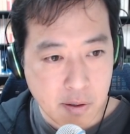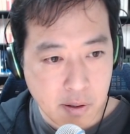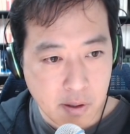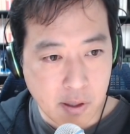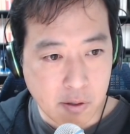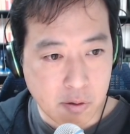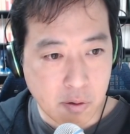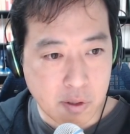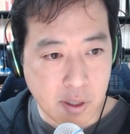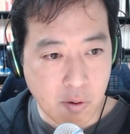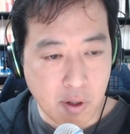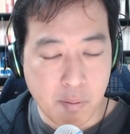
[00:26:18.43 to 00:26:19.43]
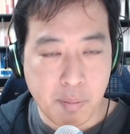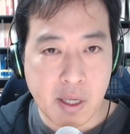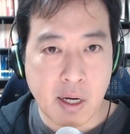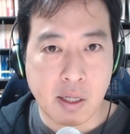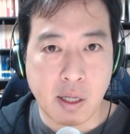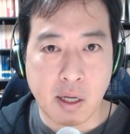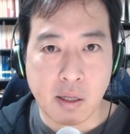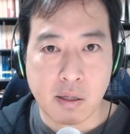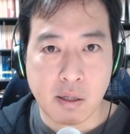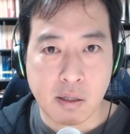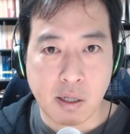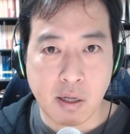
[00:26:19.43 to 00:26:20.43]
えっ、ー、と、操作を API で
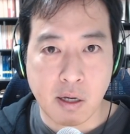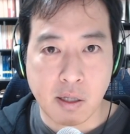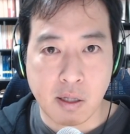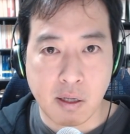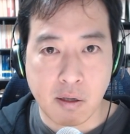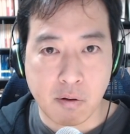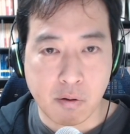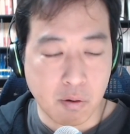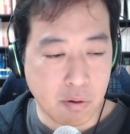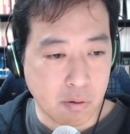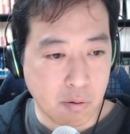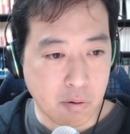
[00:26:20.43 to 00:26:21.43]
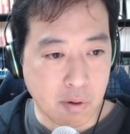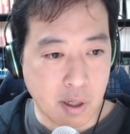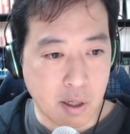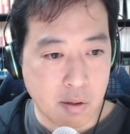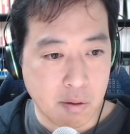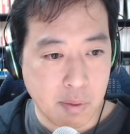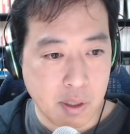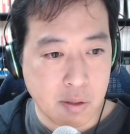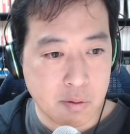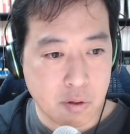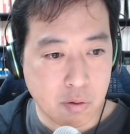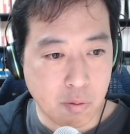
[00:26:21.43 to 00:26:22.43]
叩いてできるというところが、ま
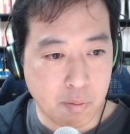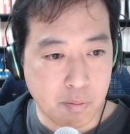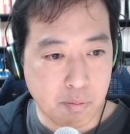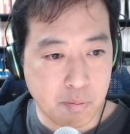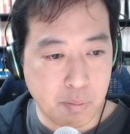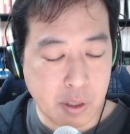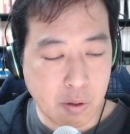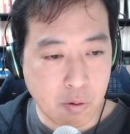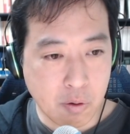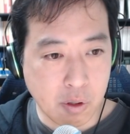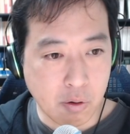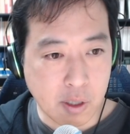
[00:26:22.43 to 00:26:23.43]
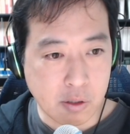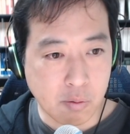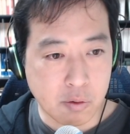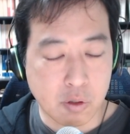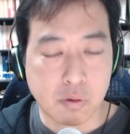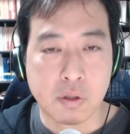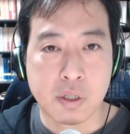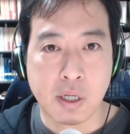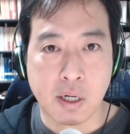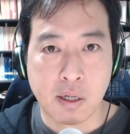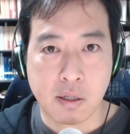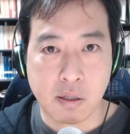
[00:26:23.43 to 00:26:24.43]
たちょっとビットコインとかともちょっと
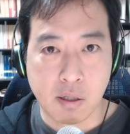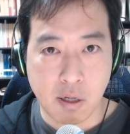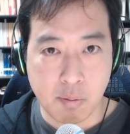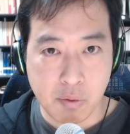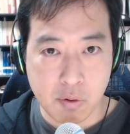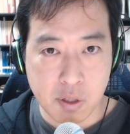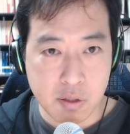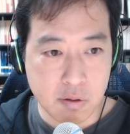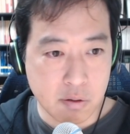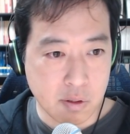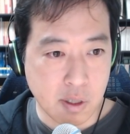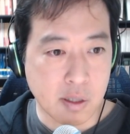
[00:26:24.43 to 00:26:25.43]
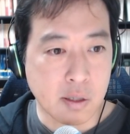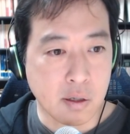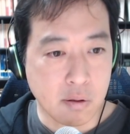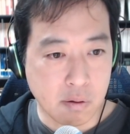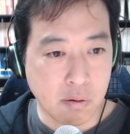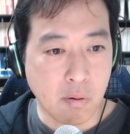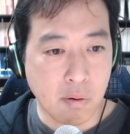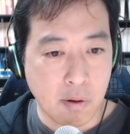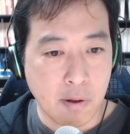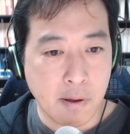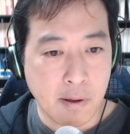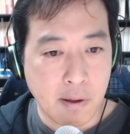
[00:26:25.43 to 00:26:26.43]
違ったタイプの技術になっていると
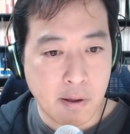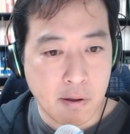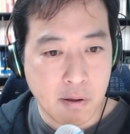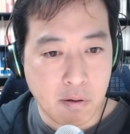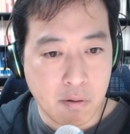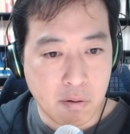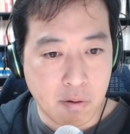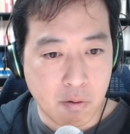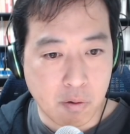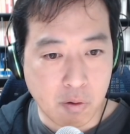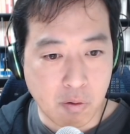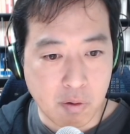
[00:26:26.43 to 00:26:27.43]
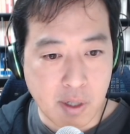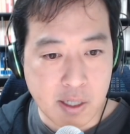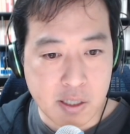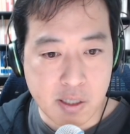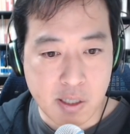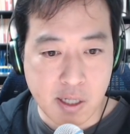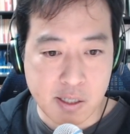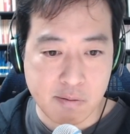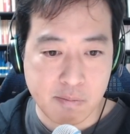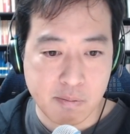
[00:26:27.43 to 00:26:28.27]
いうことらしいです。